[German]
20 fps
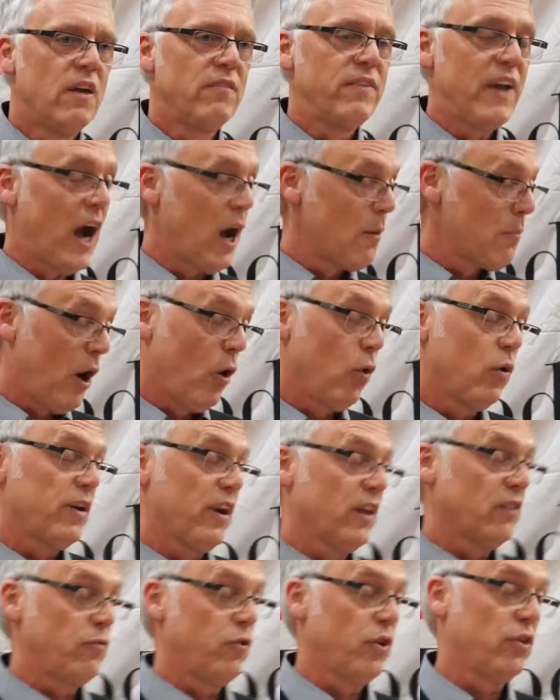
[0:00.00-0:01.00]
wir haben auch
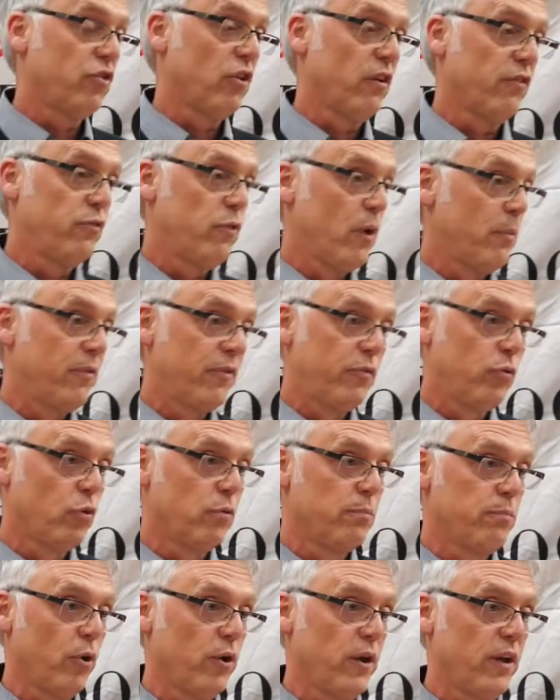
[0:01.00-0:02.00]
Landwirtschaft, wir
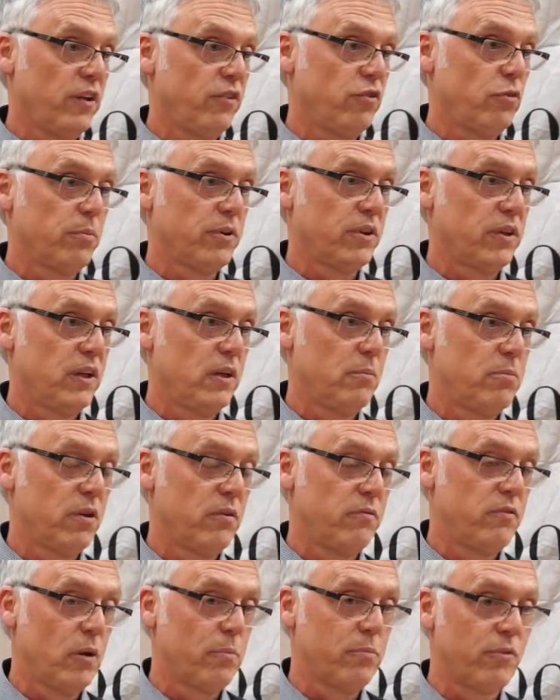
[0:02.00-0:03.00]
besuchen bäuerliche
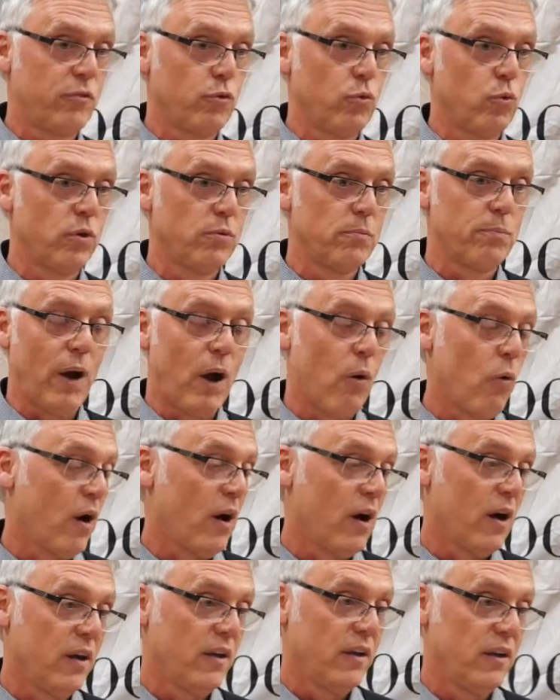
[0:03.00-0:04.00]
Betriebe, wir besuchen
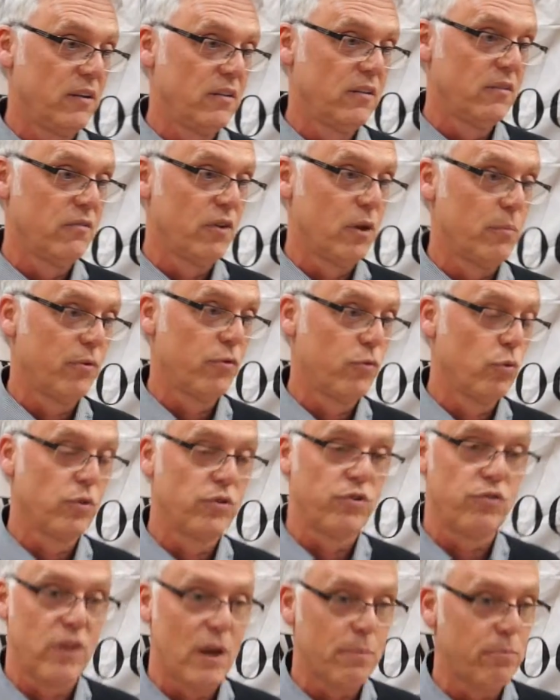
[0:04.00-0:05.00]
Brauereien, wir
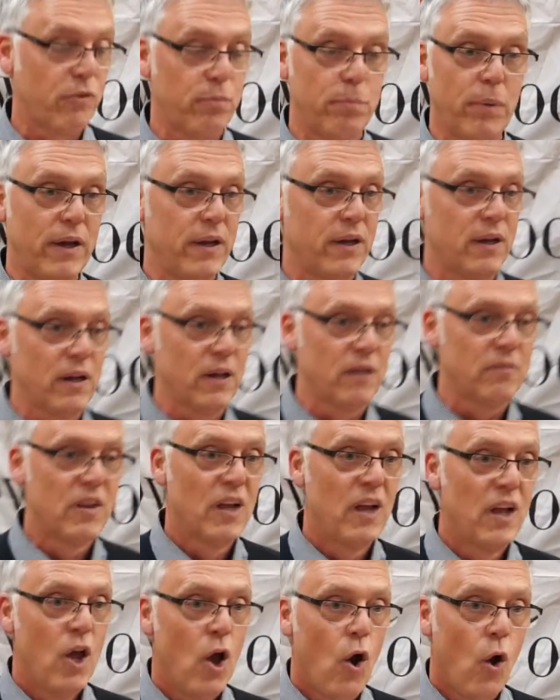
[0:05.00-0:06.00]
besuchen Schnapsbrenner
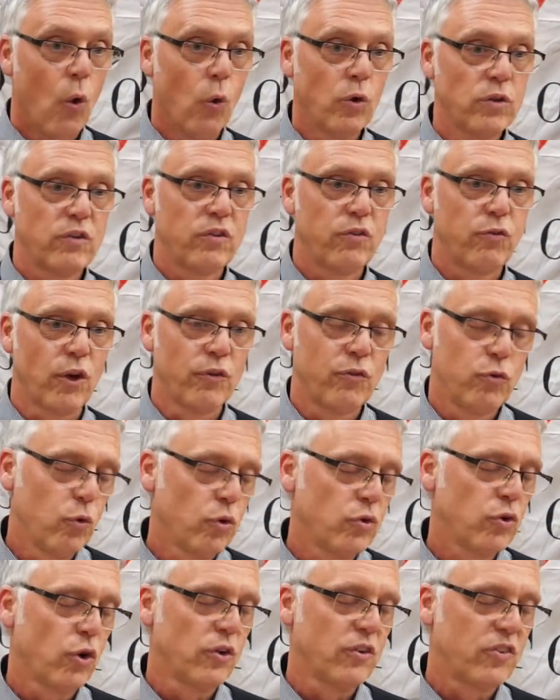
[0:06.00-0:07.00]
und
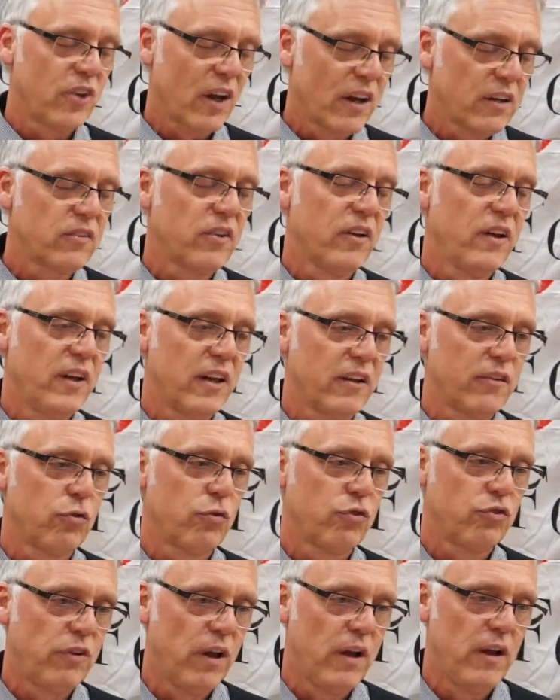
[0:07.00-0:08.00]
versuchen Kontakte
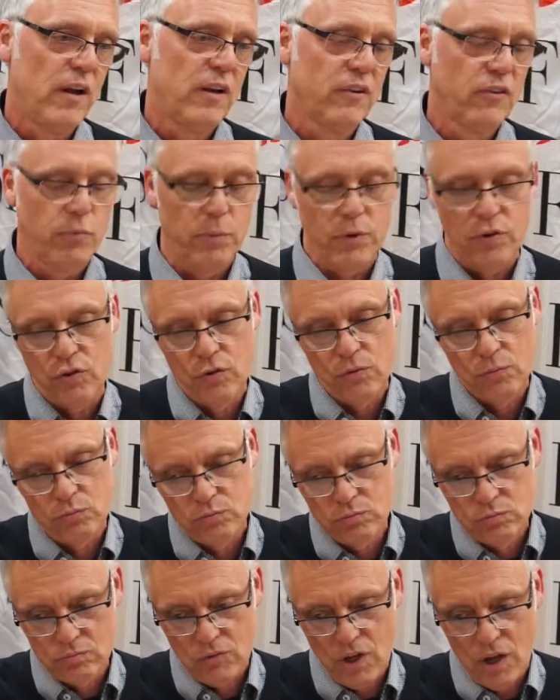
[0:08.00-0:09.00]
herzustellen zwischen
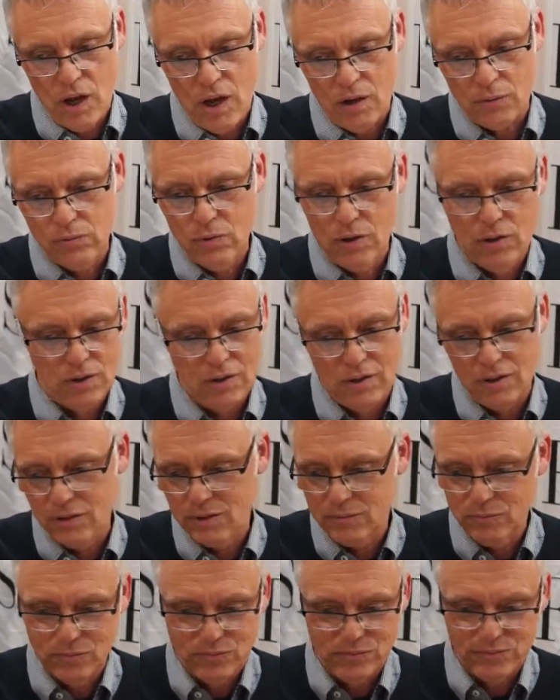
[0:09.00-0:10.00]
ja,
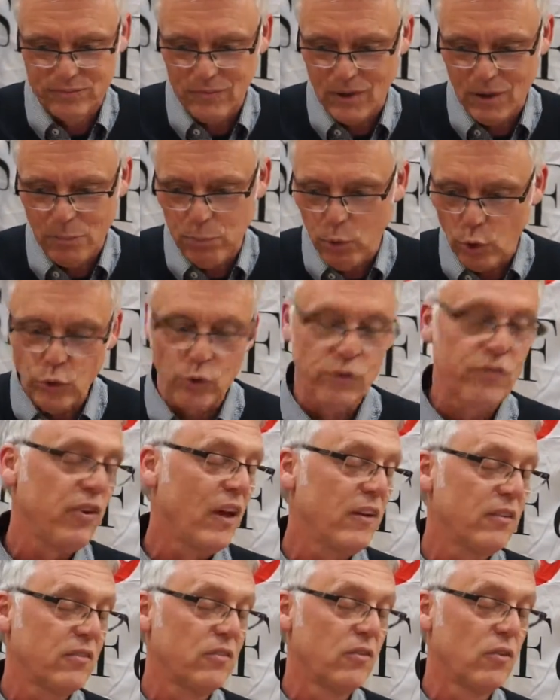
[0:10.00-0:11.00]
ähm,
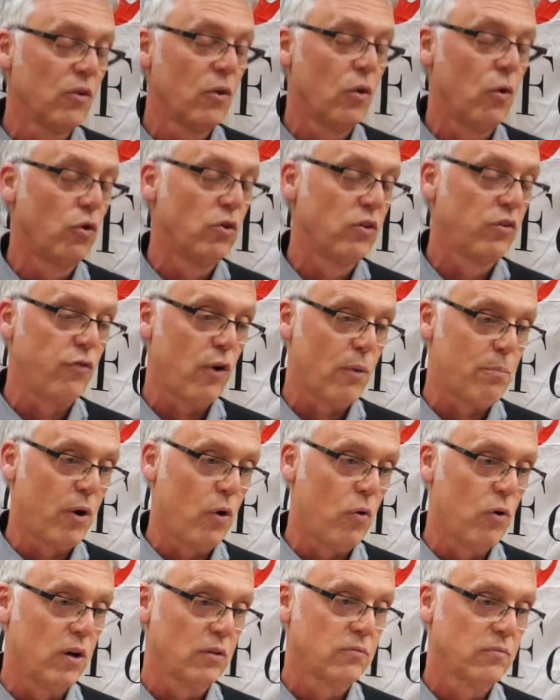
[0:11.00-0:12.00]
Produzenten und
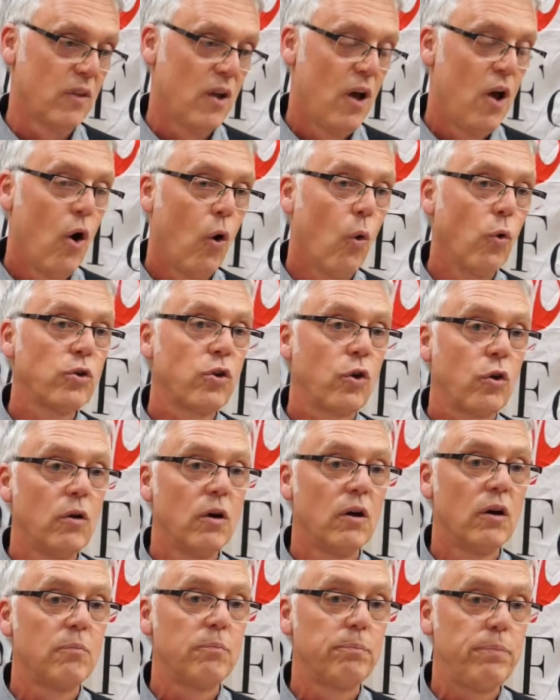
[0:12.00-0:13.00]
Verbrauchern und
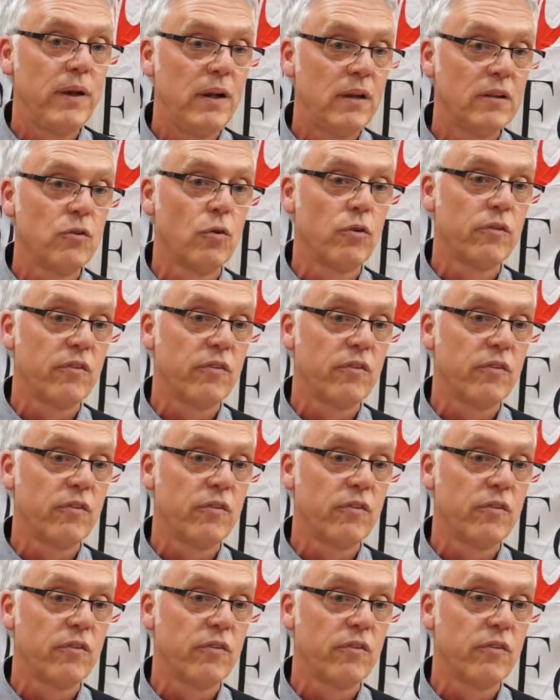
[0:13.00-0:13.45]
ähm, bilden